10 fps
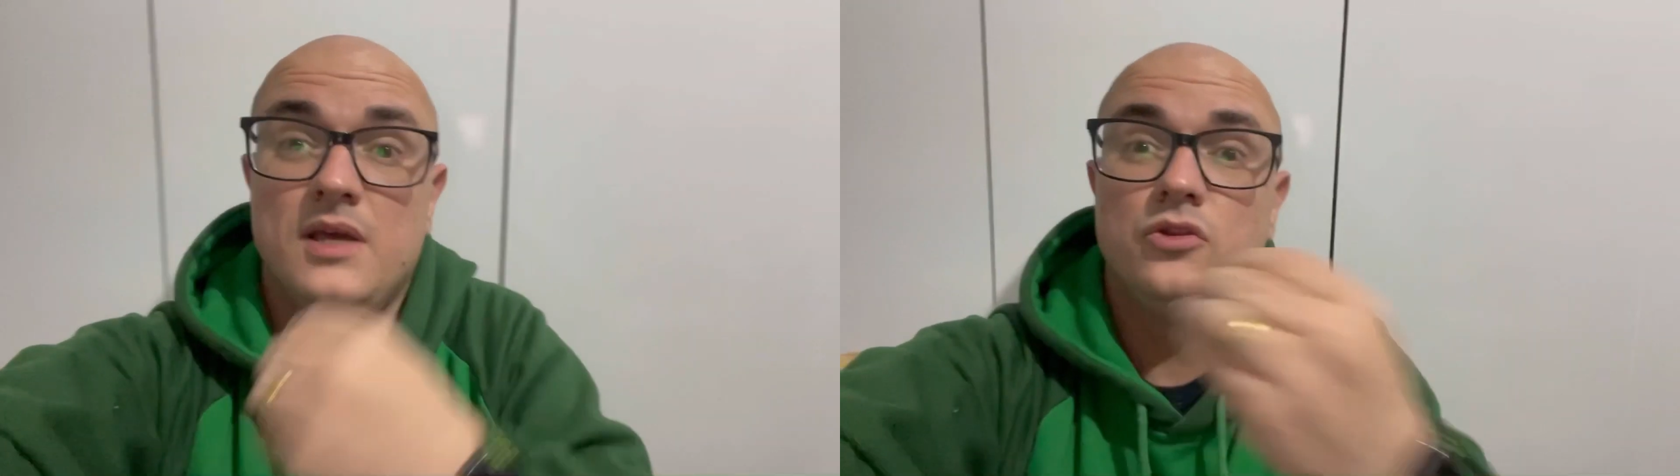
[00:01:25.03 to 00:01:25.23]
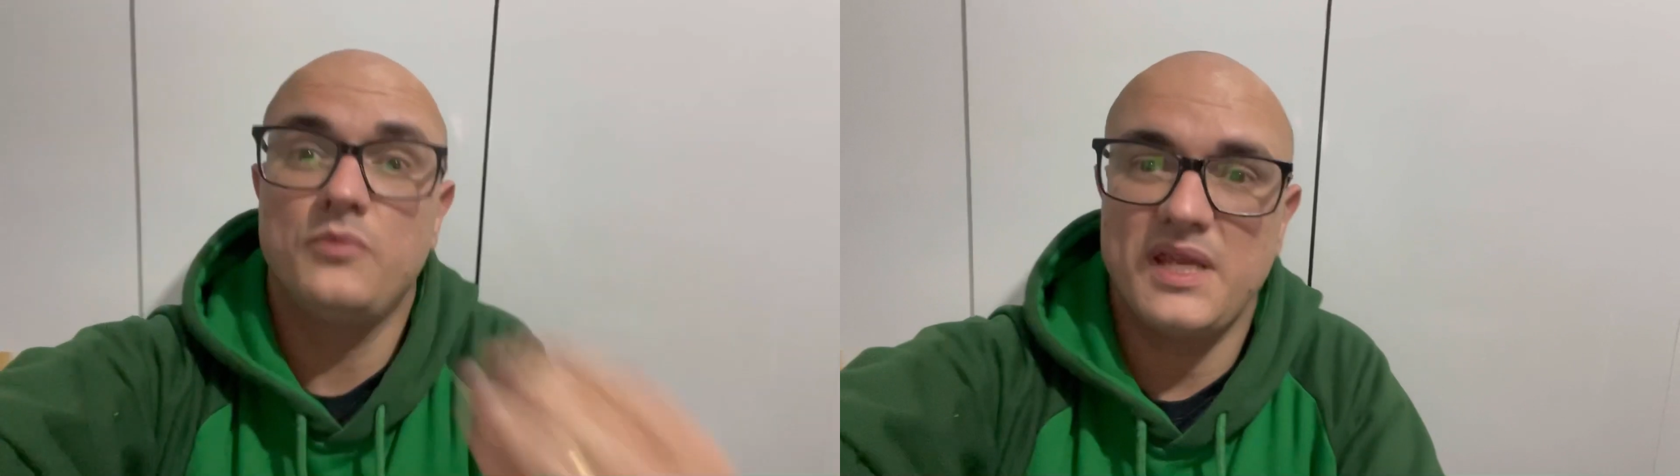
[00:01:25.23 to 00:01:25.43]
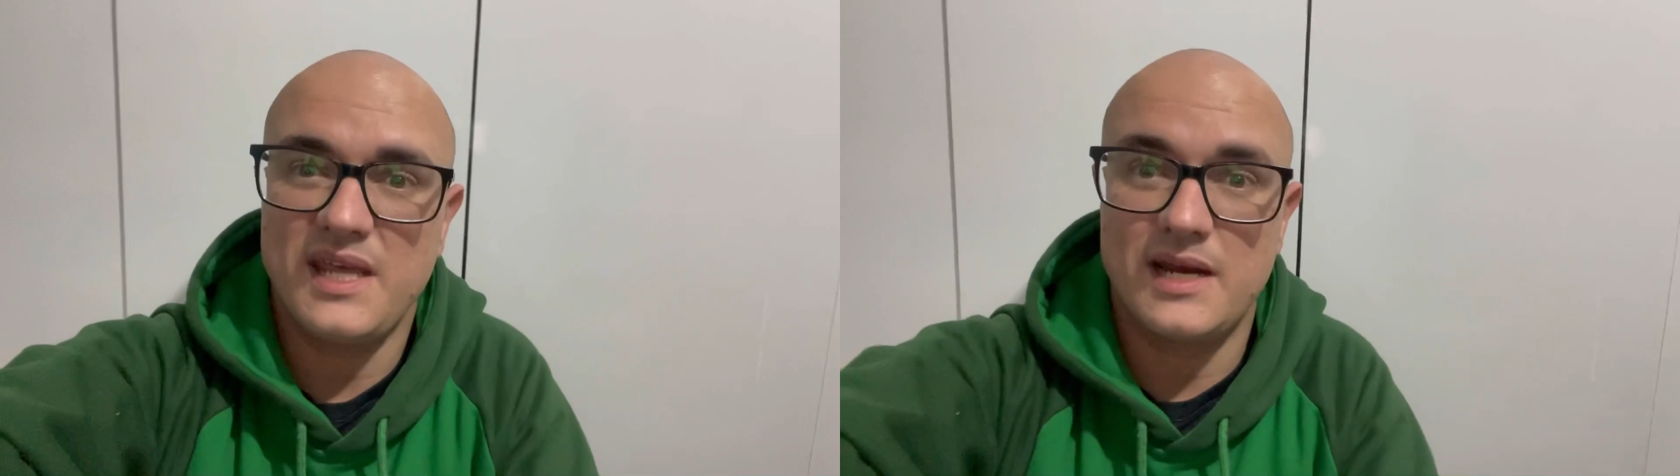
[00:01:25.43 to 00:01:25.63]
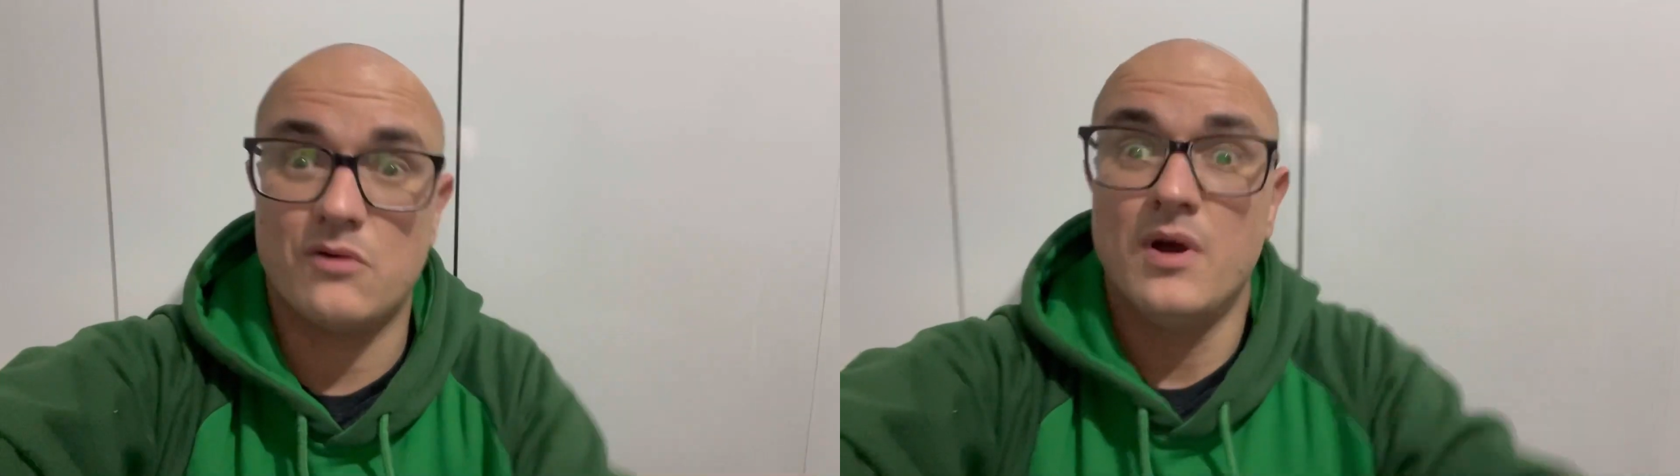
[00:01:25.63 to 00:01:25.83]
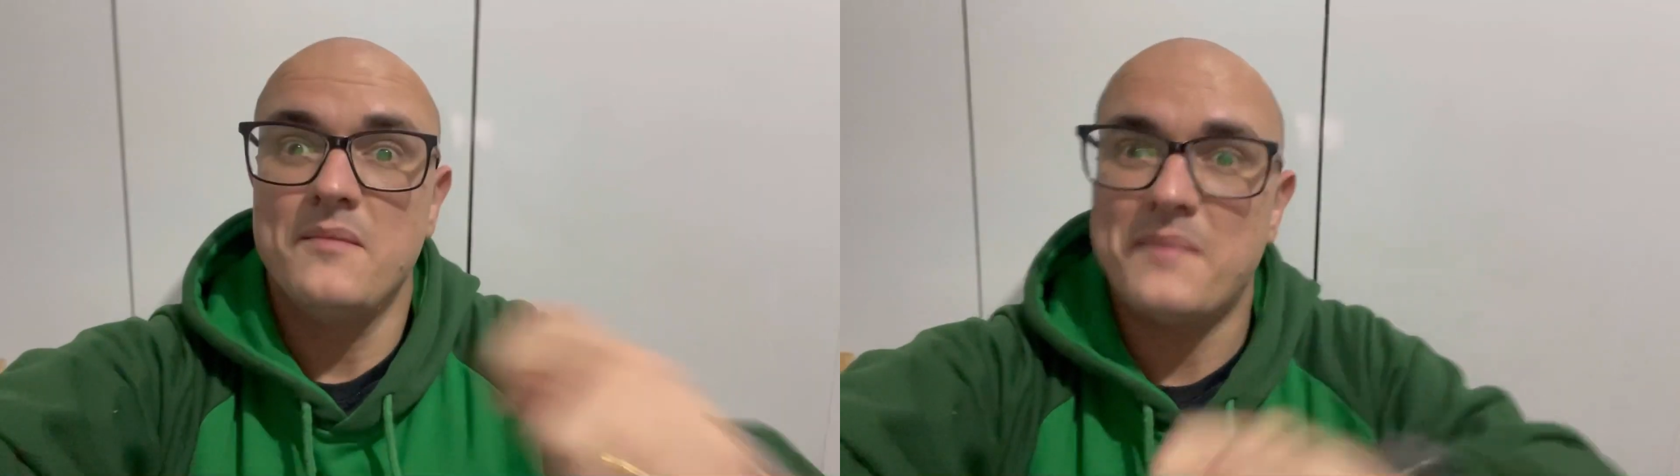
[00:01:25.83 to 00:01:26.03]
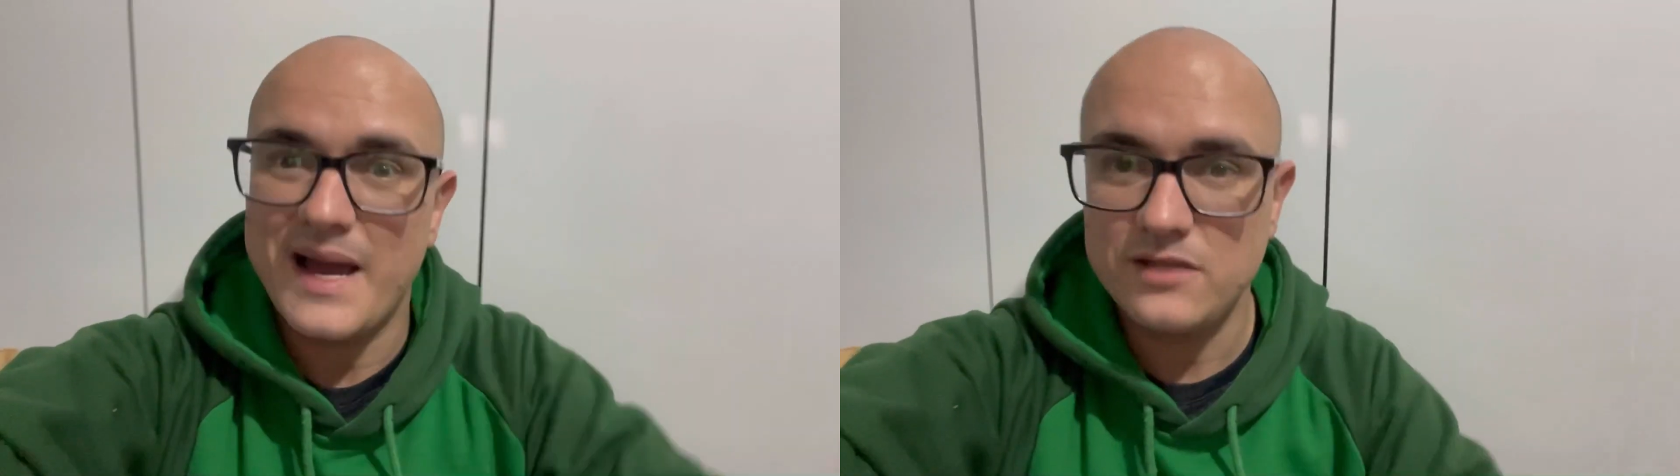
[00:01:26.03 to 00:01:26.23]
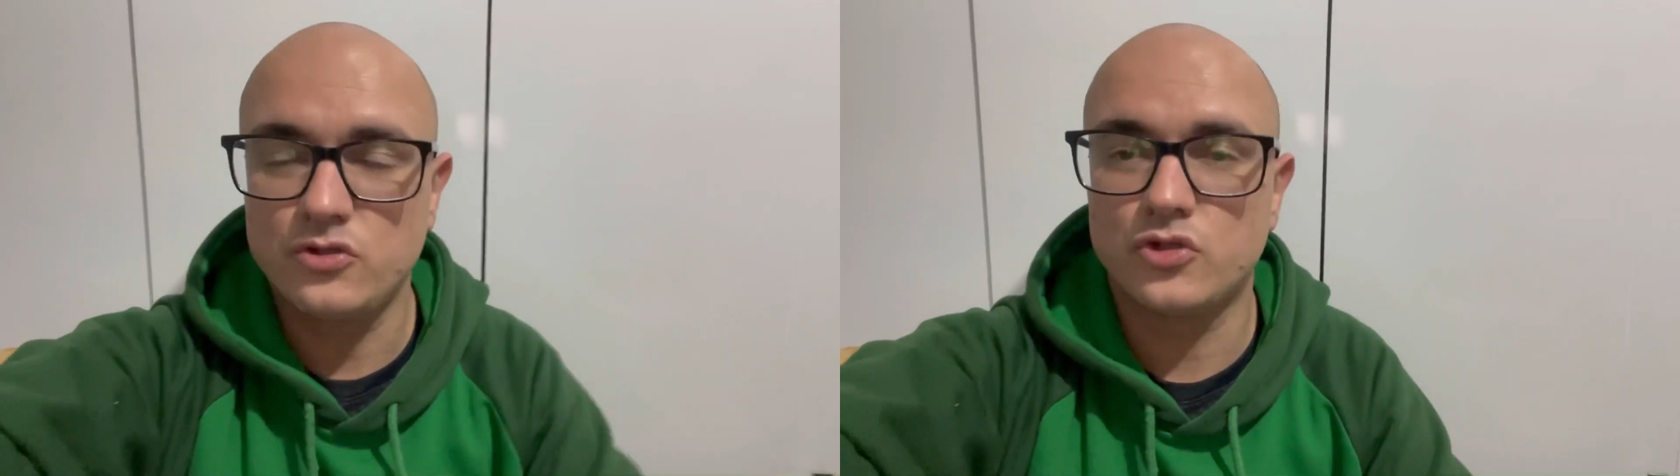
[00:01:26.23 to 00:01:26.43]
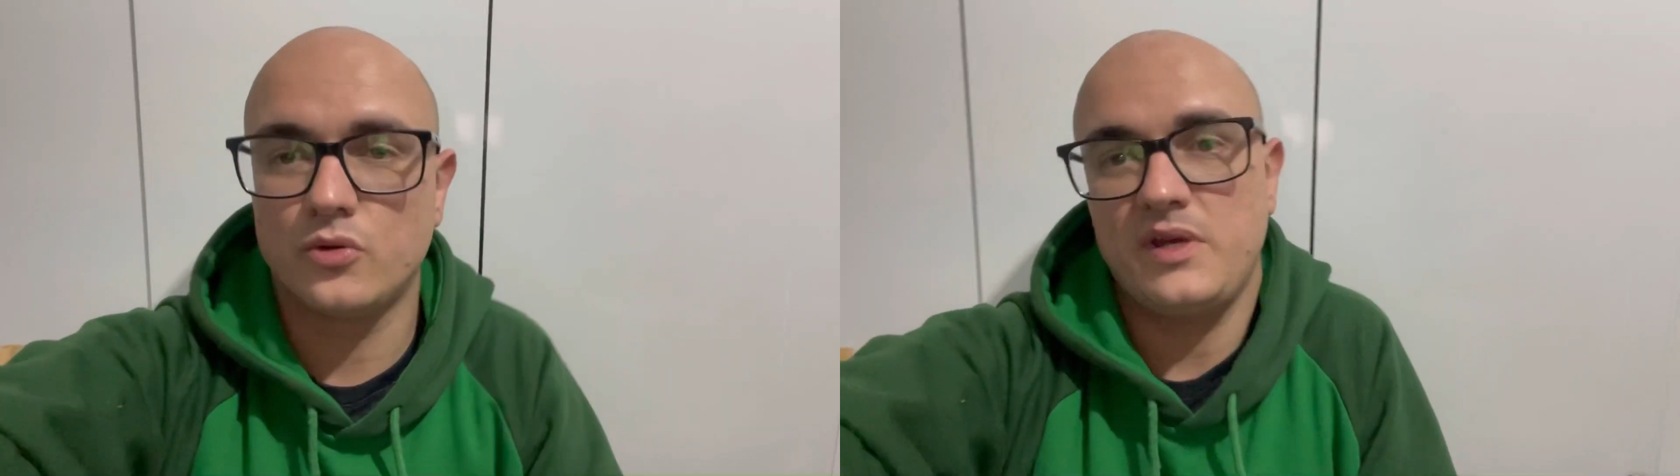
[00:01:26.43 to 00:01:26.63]
no Mineirão, mais o
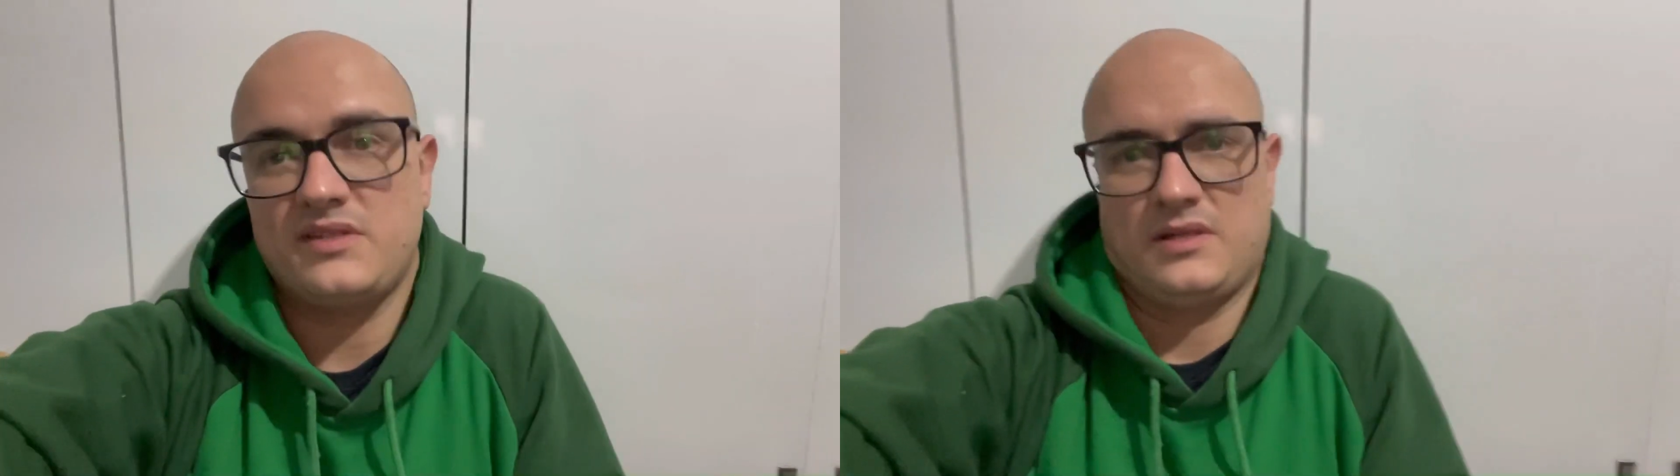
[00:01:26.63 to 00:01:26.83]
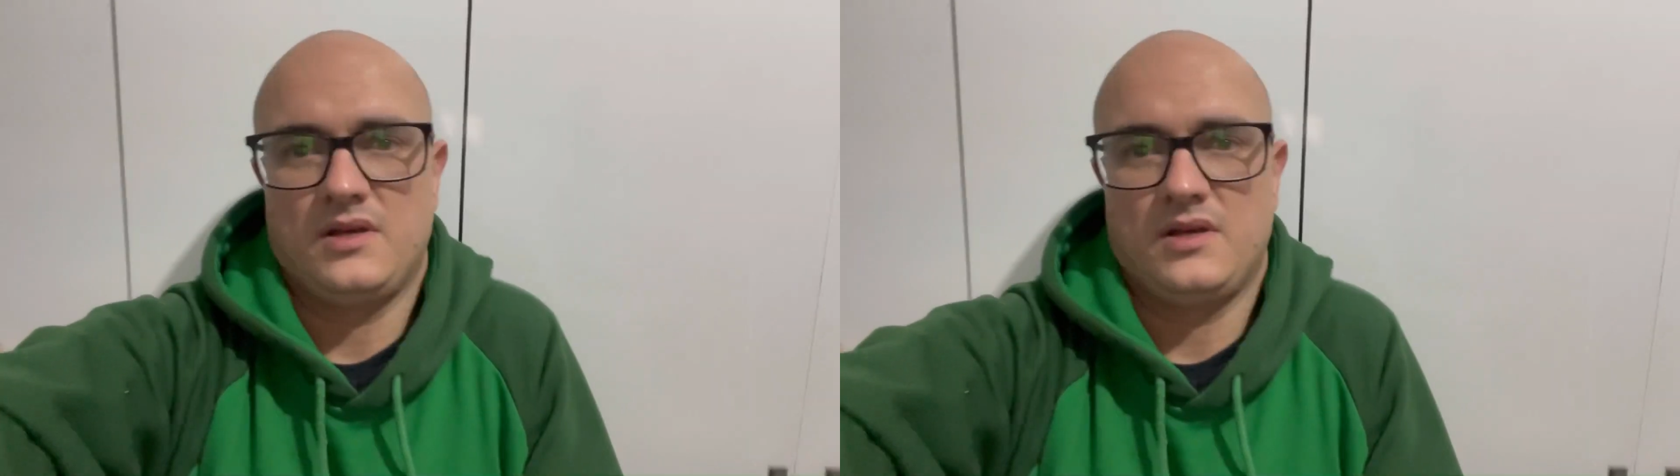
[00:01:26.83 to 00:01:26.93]
juiz,